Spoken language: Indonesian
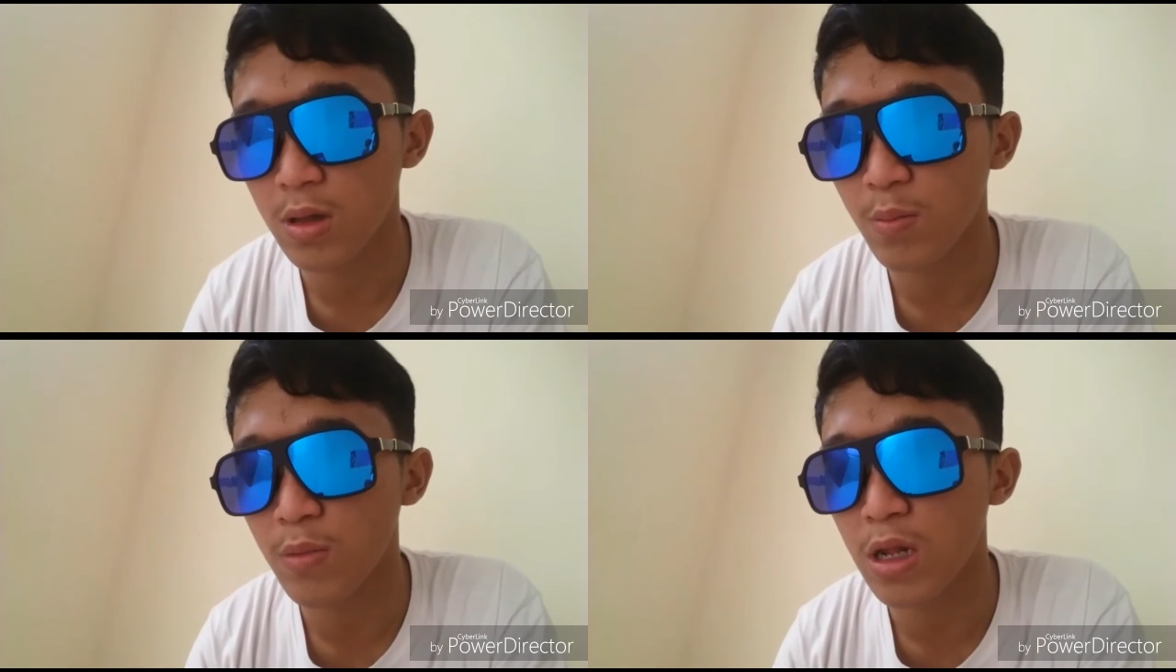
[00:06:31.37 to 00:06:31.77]

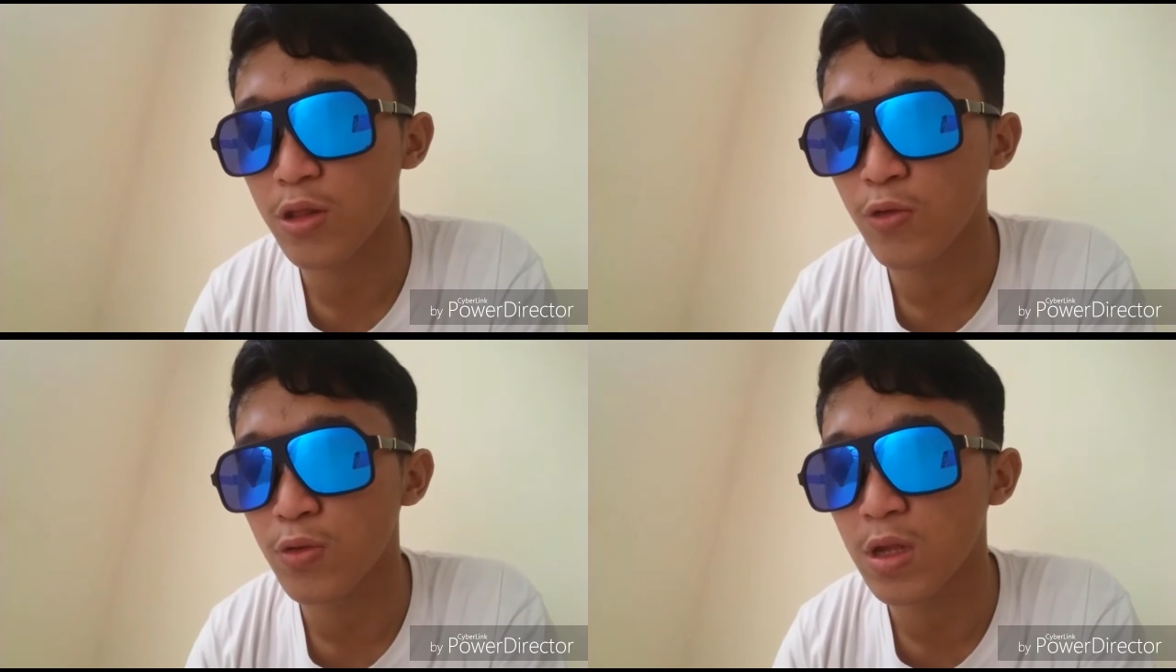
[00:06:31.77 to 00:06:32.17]
juta
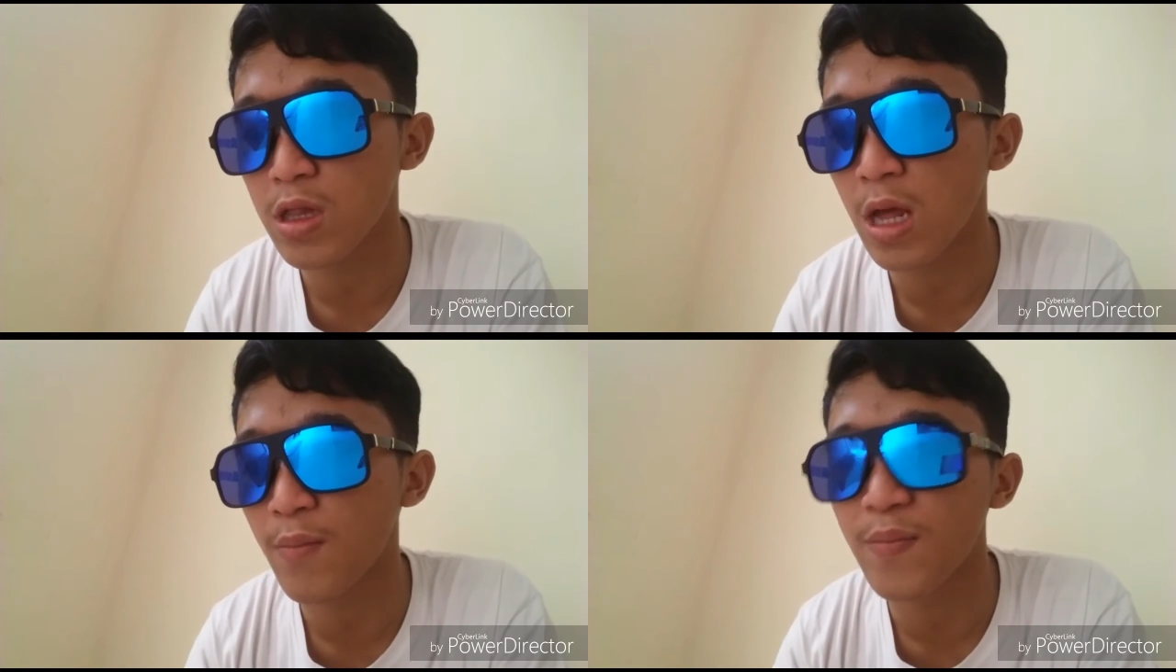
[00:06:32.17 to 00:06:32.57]
sampai
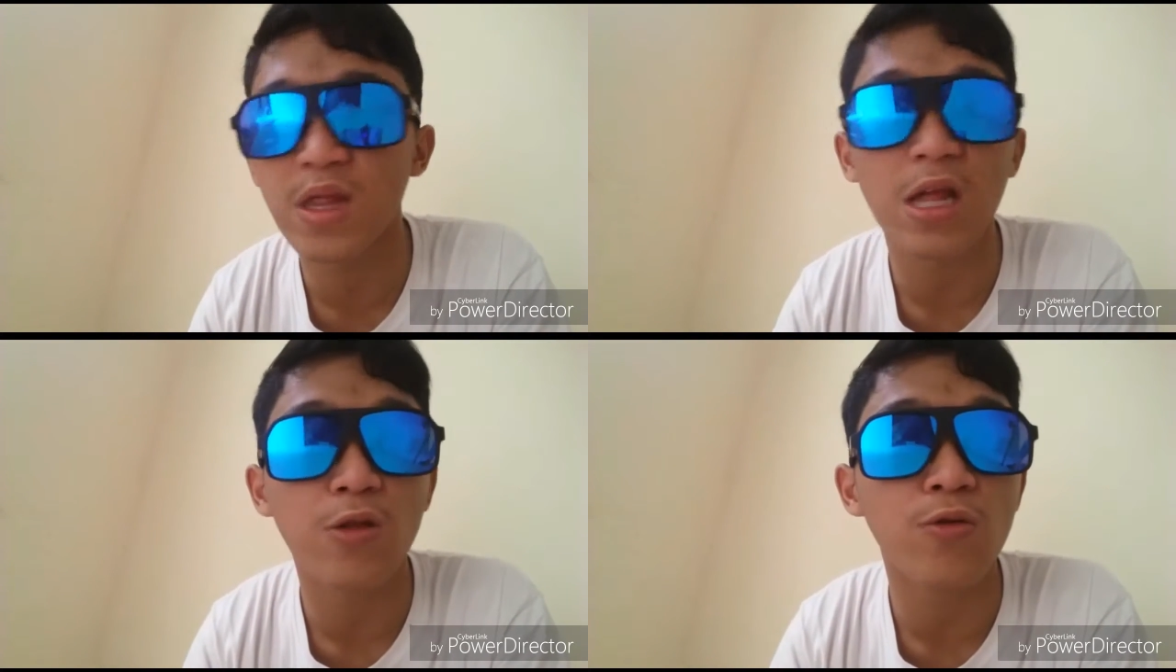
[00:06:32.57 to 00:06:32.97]

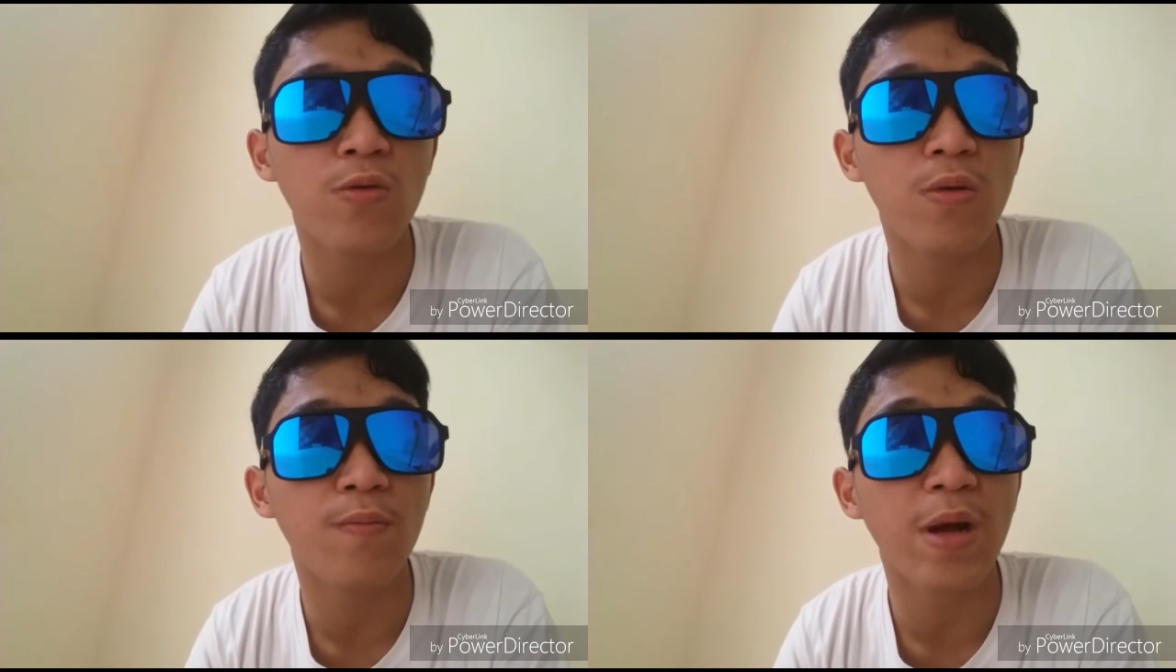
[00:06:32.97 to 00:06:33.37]
14,6
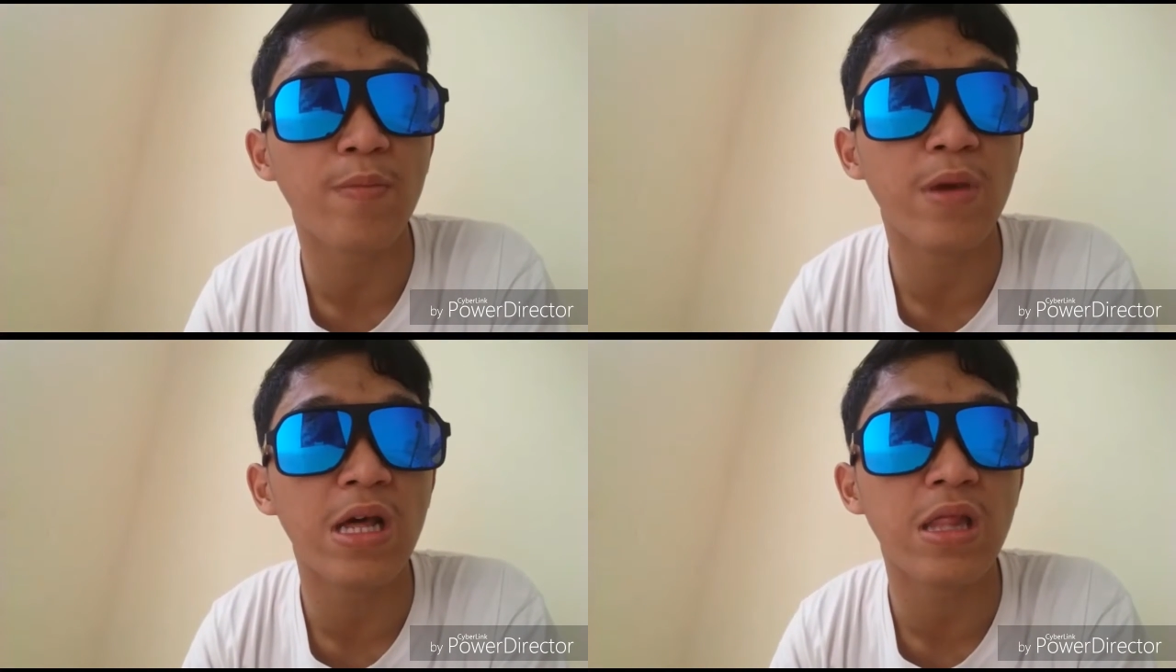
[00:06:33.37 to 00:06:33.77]

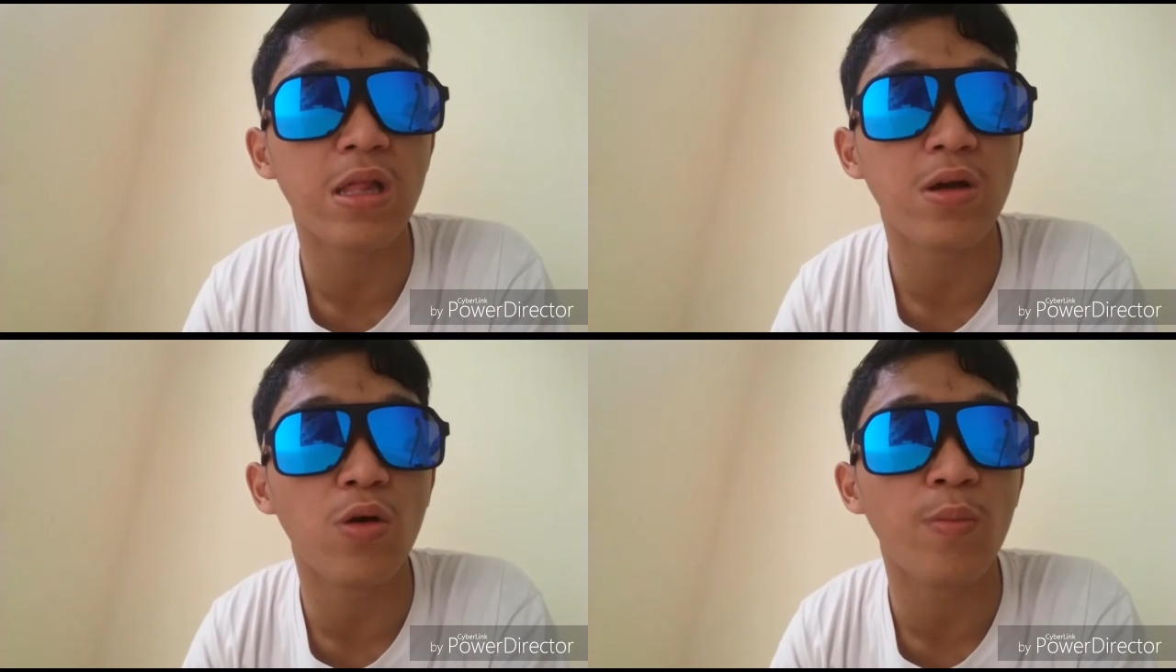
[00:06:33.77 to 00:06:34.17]

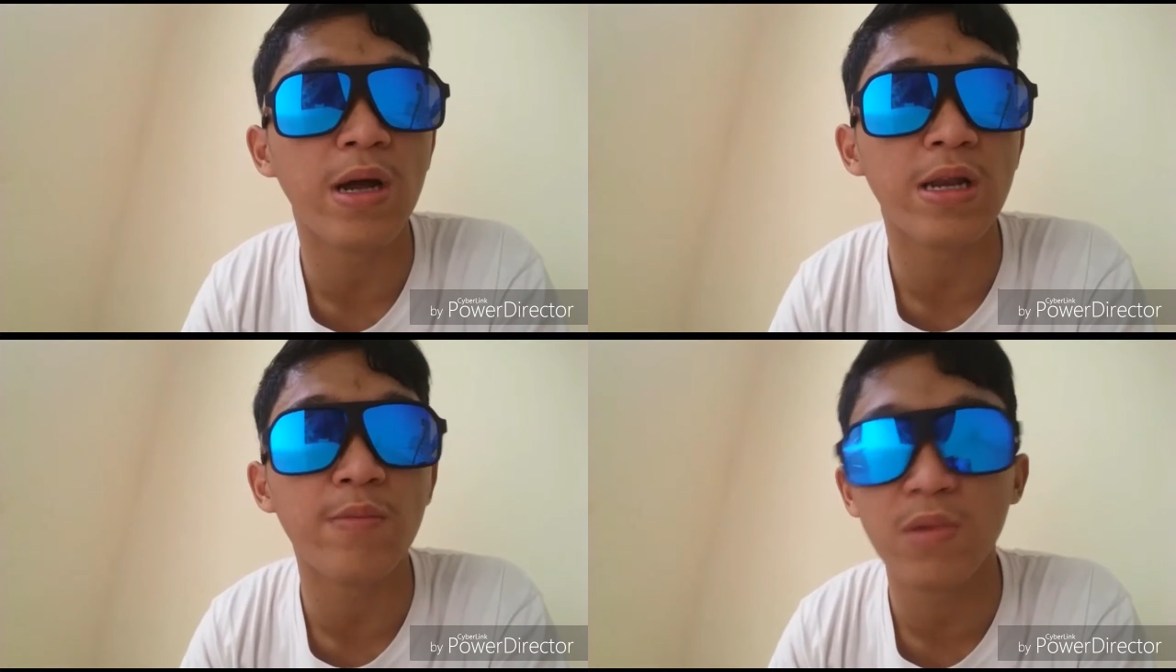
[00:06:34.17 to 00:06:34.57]

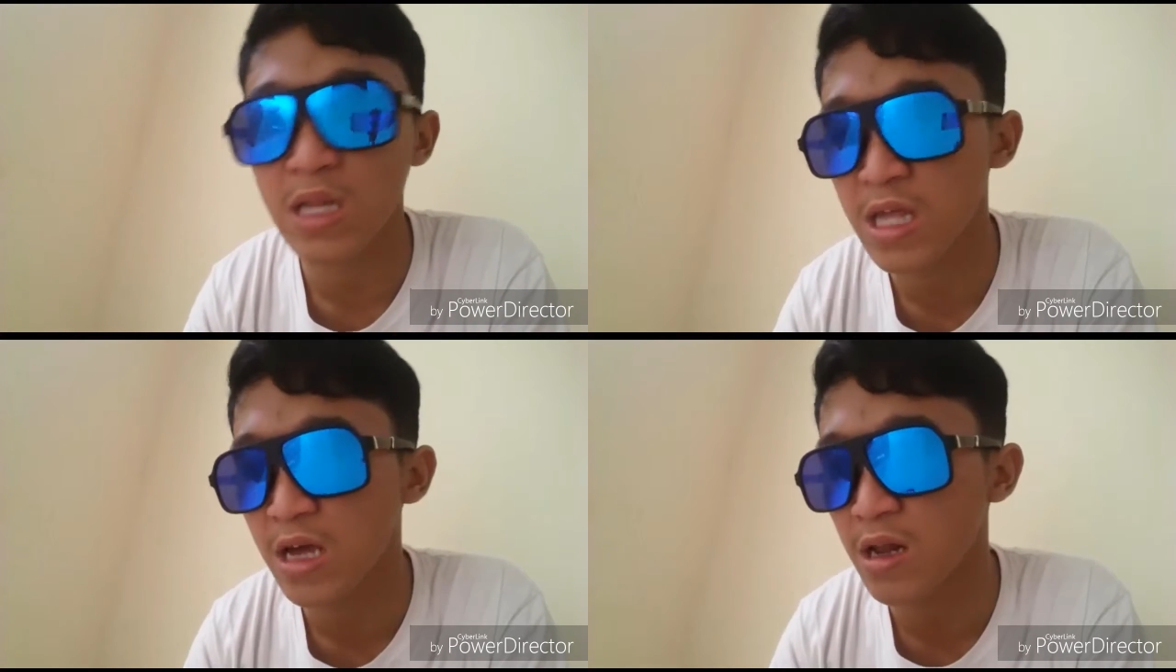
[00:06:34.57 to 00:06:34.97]
miliar
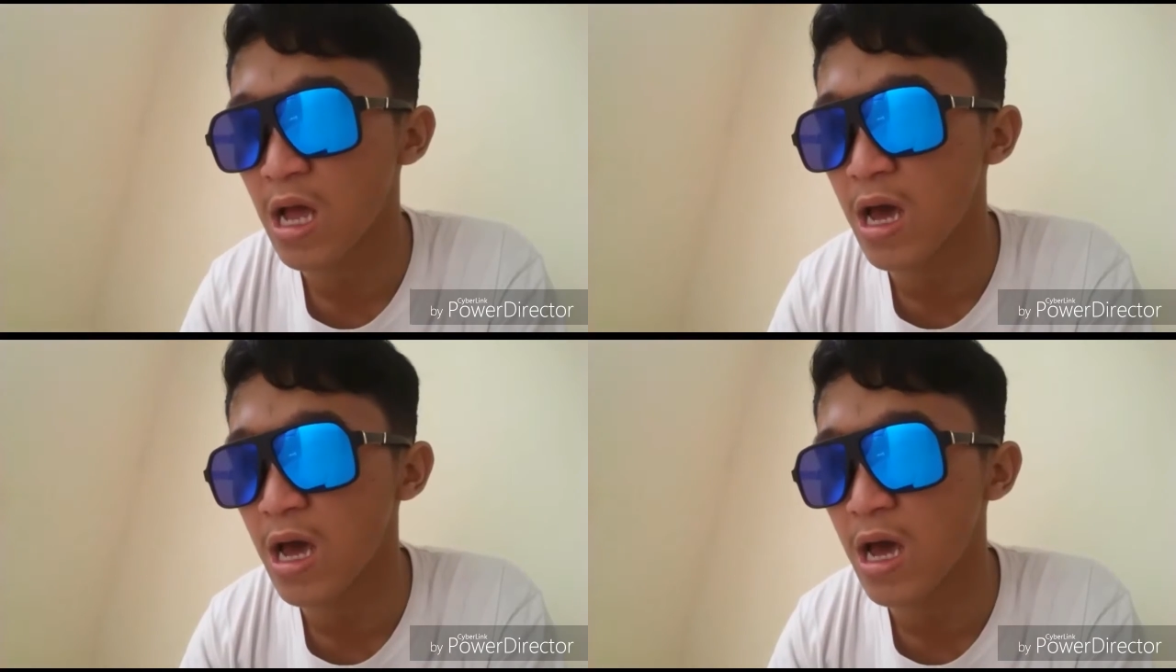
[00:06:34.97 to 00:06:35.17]
guys.